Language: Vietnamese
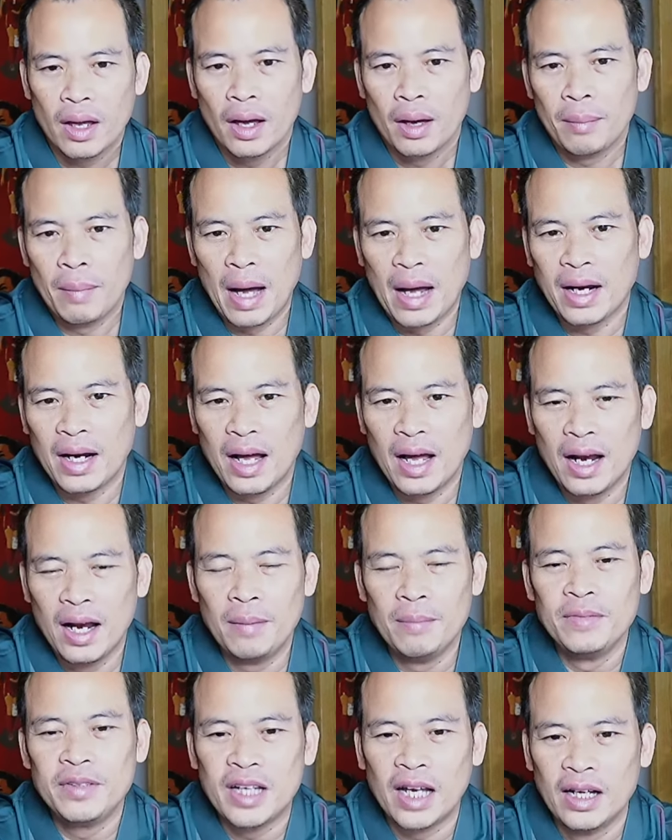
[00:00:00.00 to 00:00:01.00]
Bạn
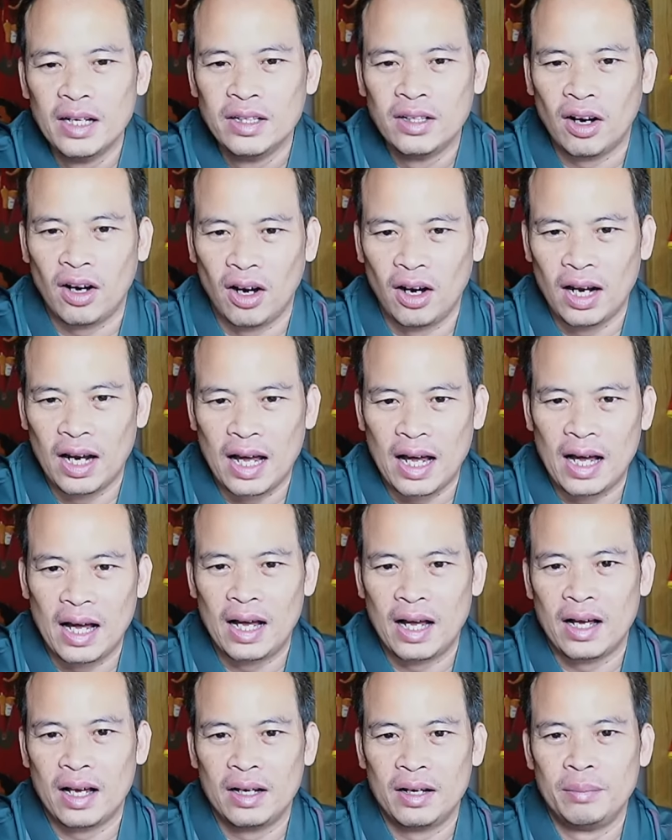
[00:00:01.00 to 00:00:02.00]
Lâm Trần hỏi
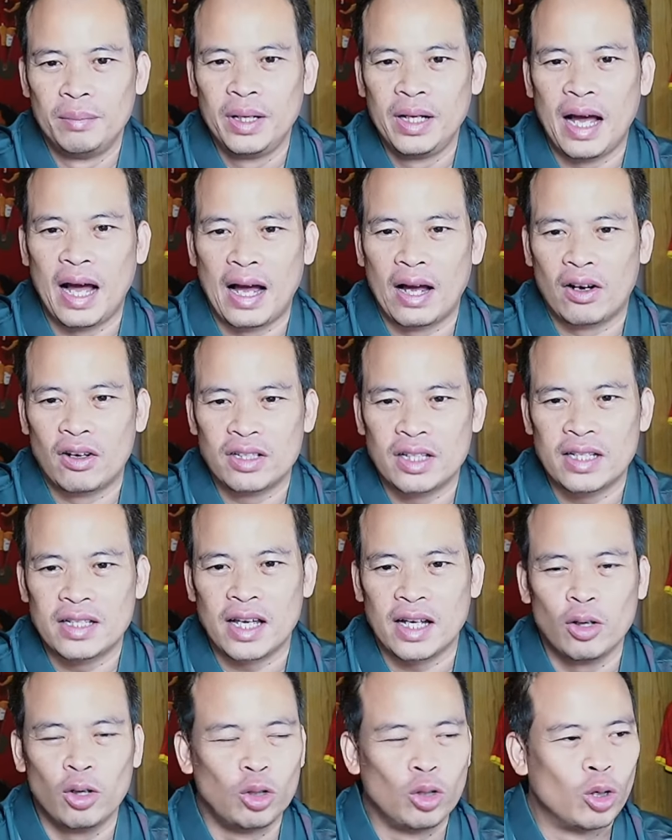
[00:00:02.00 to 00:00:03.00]
là Minh Hải có danh
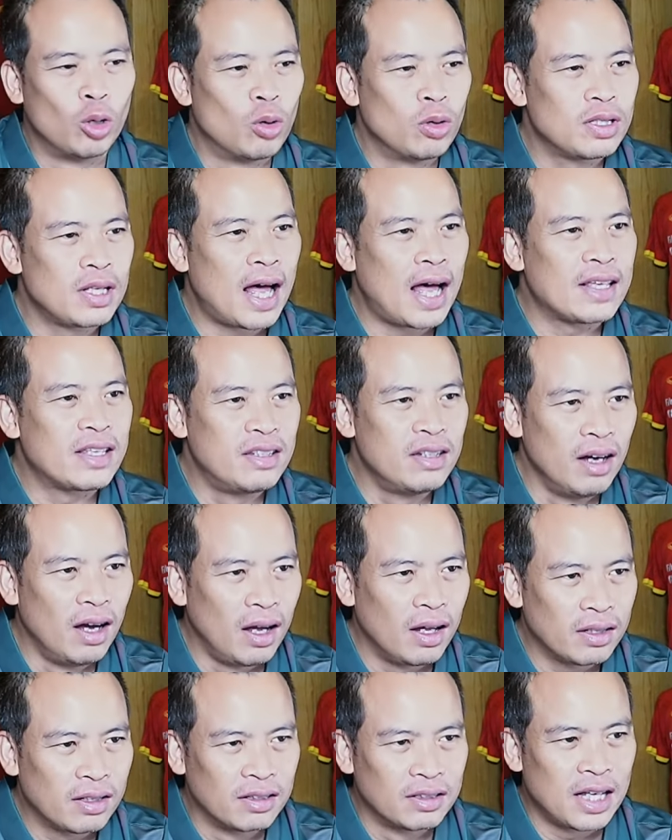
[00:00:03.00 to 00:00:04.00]
sách đội tuyển quốc gia
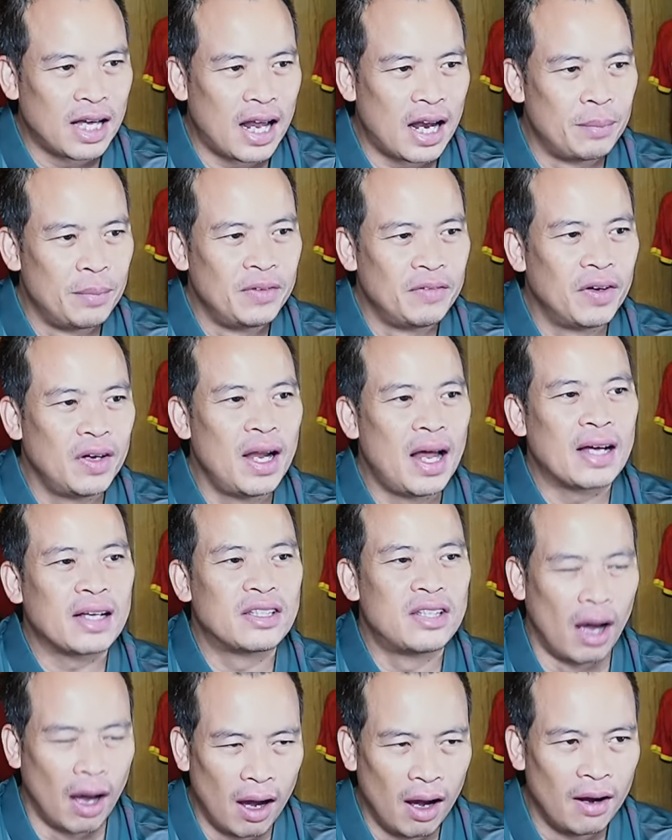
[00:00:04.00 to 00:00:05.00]
chưa? Thực ra là mình vẫn đang
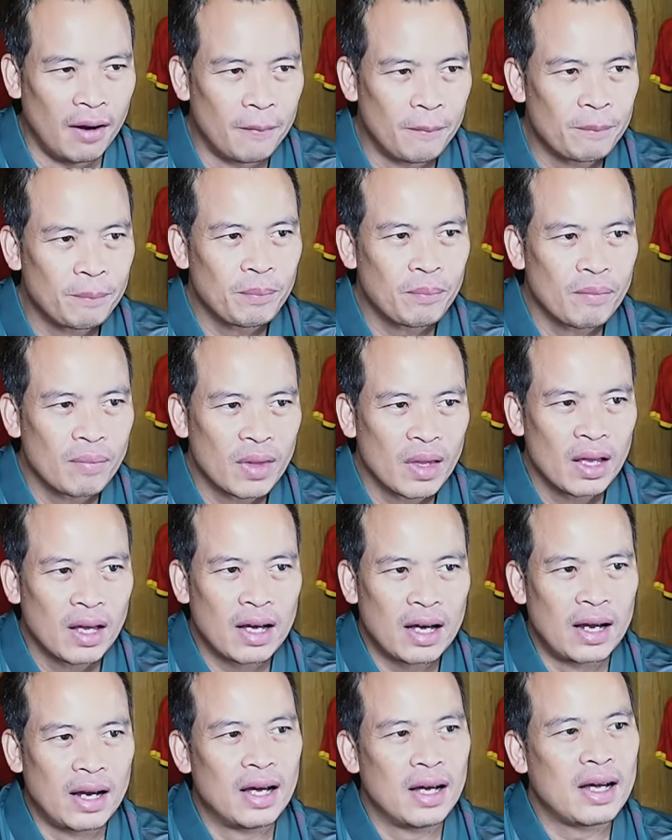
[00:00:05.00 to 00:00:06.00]
chờ.
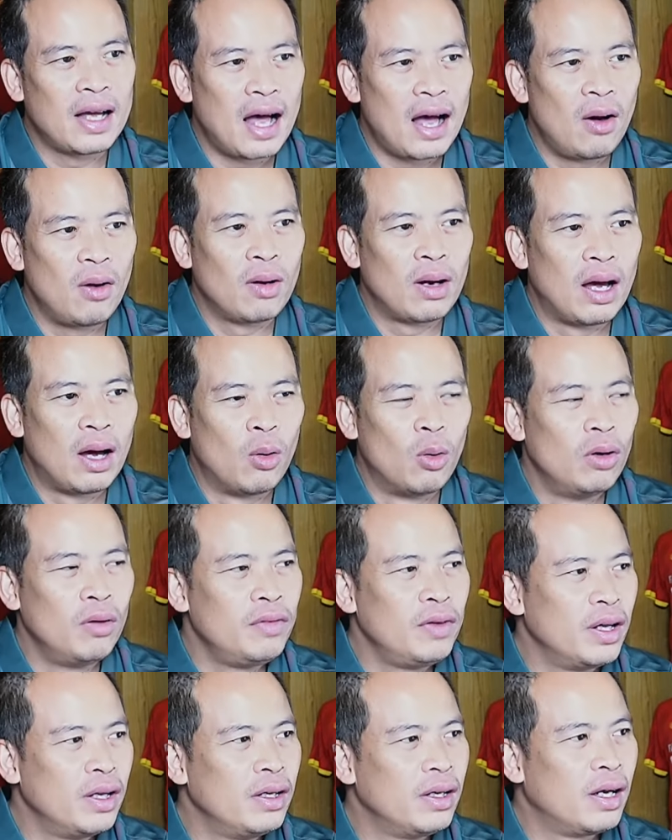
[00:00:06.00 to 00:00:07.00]
Khả năng cao là huấn luyện
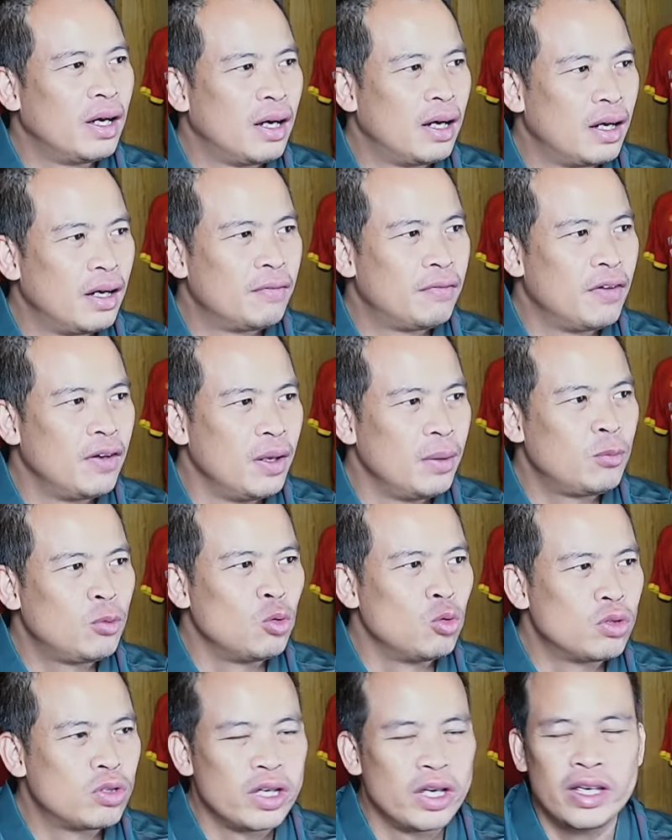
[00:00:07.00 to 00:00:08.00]
viên Philippe
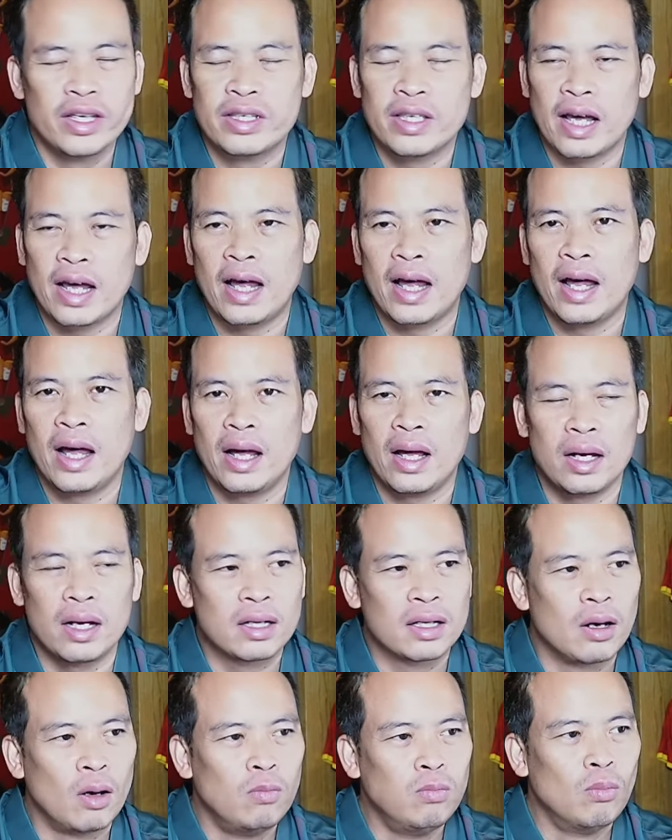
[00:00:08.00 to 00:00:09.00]
Chu Sie sẽ
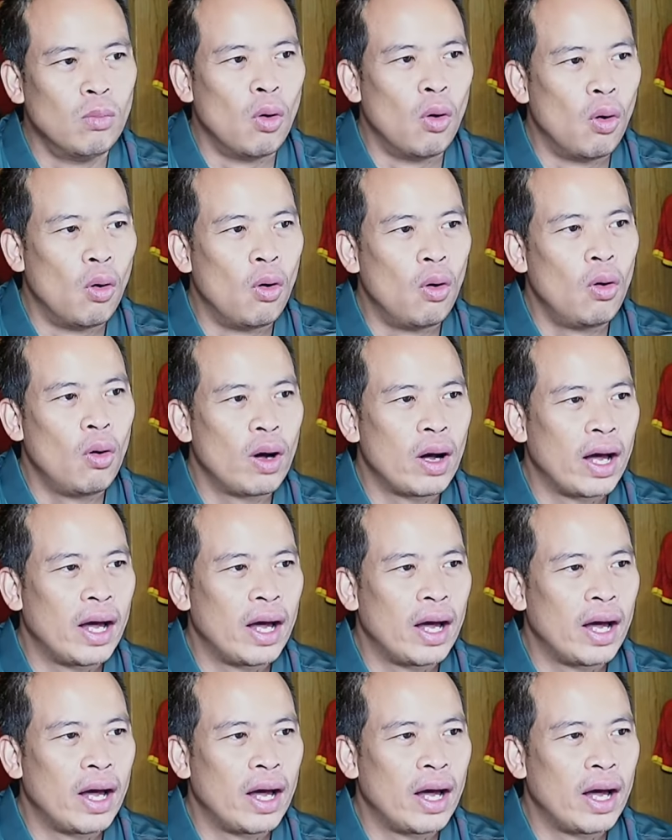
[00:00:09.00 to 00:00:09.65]
công bố